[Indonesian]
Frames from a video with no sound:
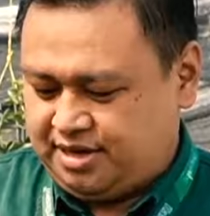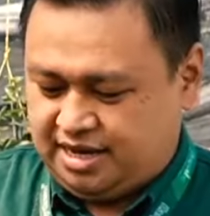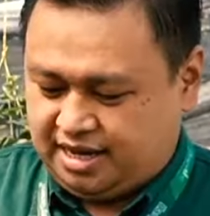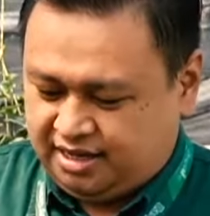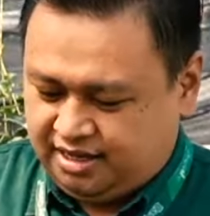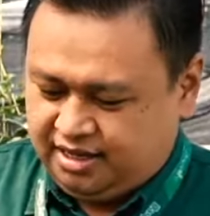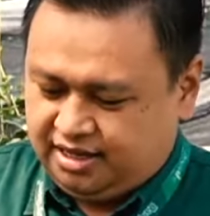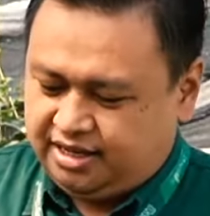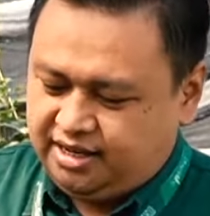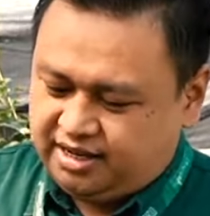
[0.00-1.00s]
Nah,
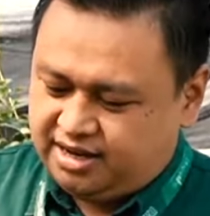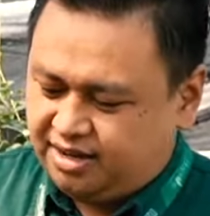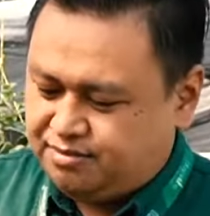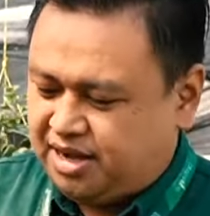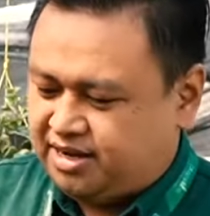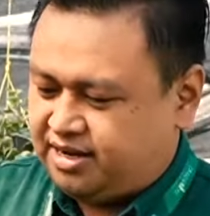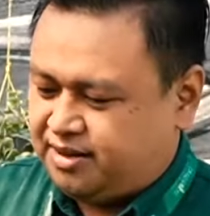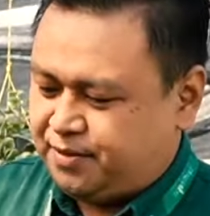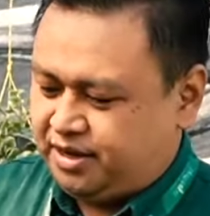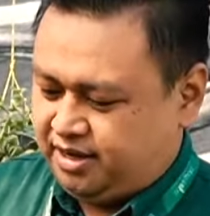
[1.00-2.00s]
ini adalah bahan
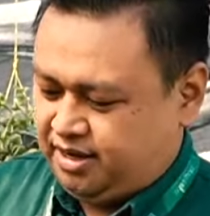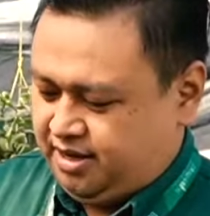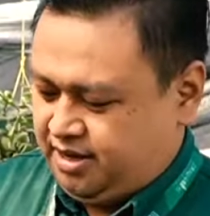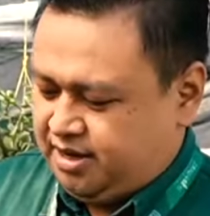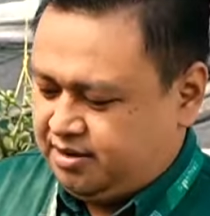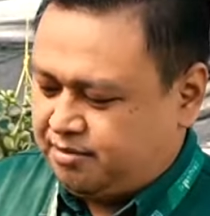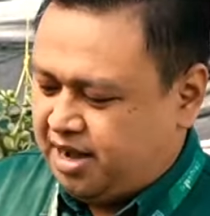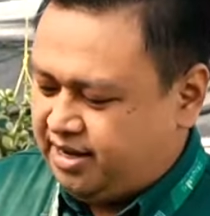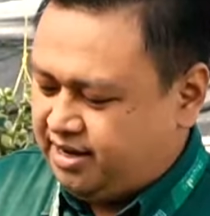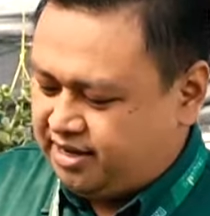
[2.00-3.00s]
HDPE.
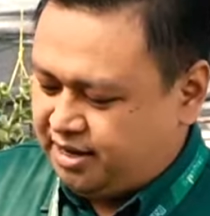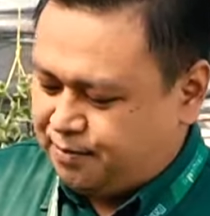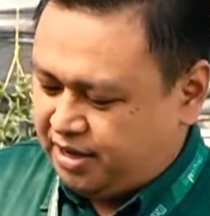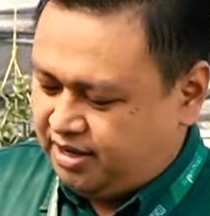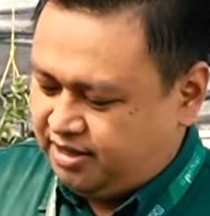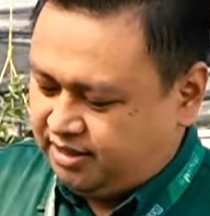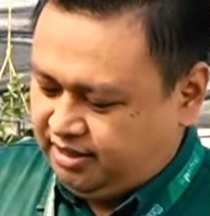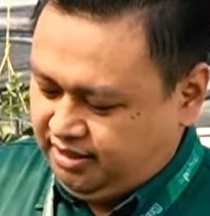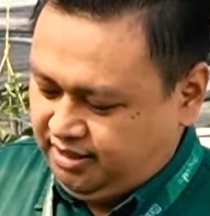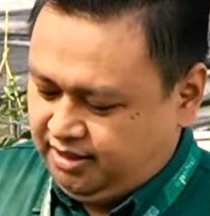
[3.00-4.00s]
Bahan HDPE
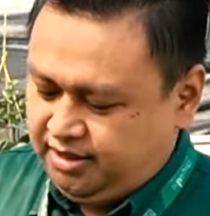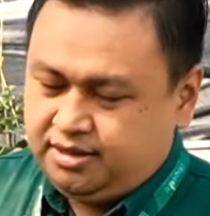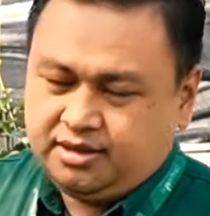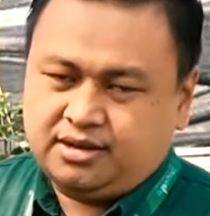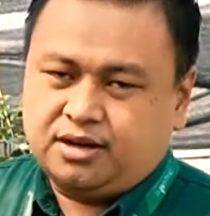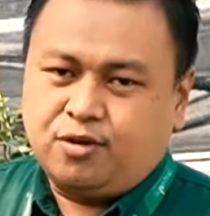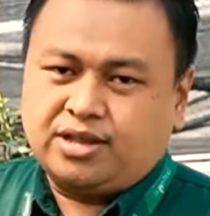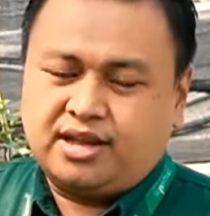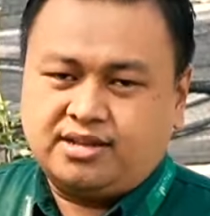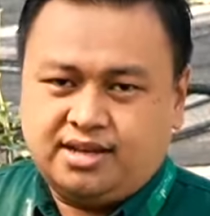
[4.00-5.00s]
ini
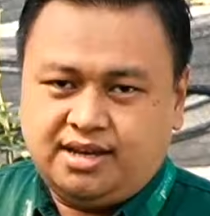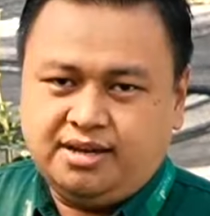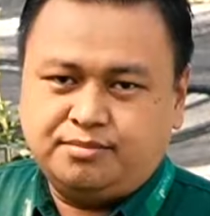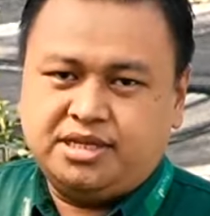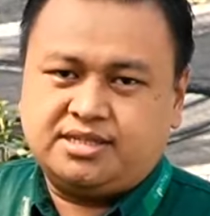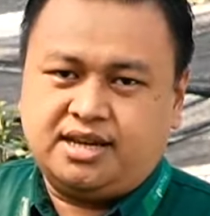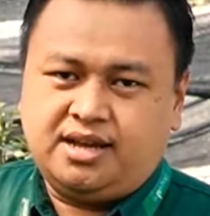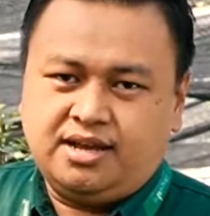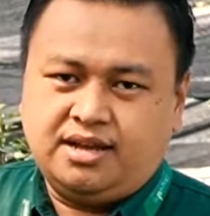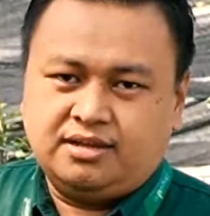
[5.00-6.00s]
kekuatannya
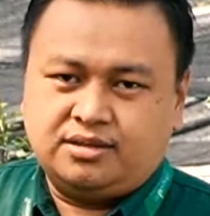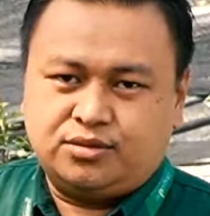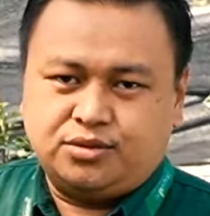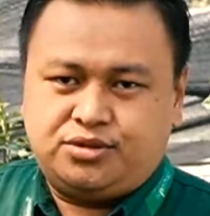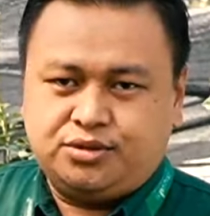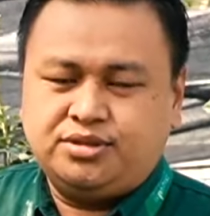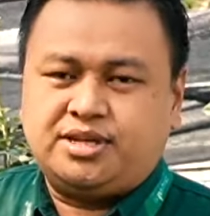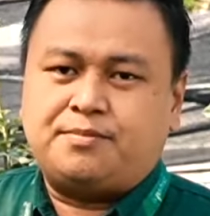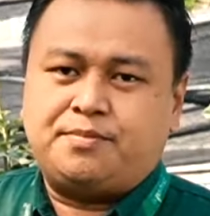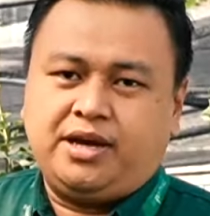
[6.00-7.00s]
bisa 7
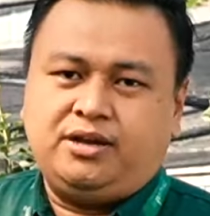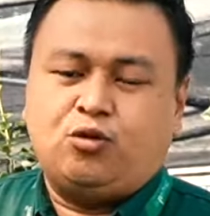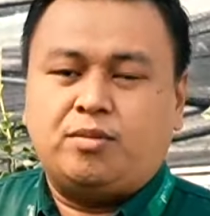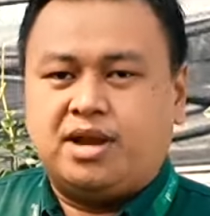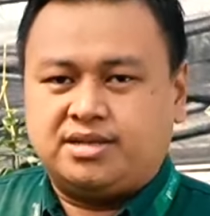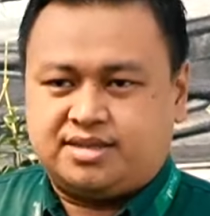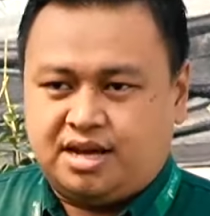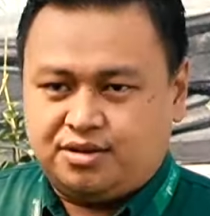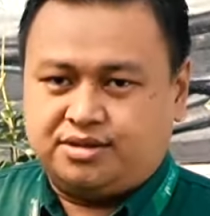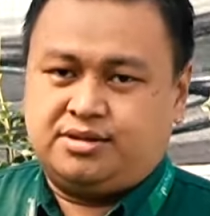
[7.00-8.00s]
sampai 12
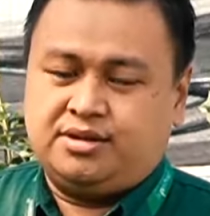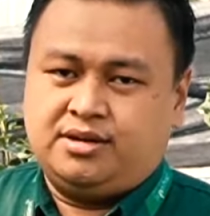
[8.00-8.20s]
tahun.